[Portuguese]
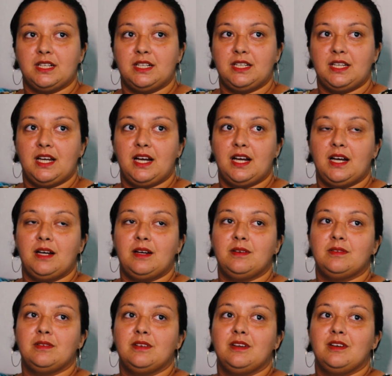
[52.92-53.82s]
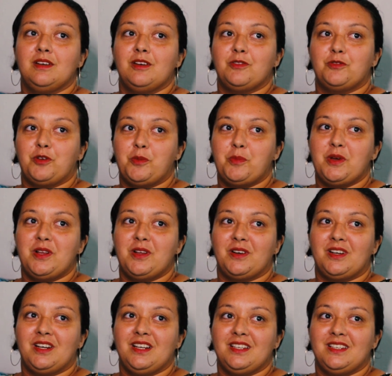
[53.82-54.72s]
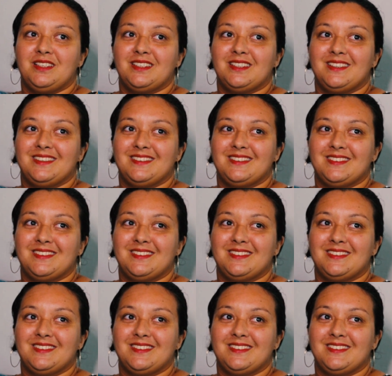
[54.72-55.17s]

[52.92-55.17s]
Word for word: ganhar, foi melhor ainda.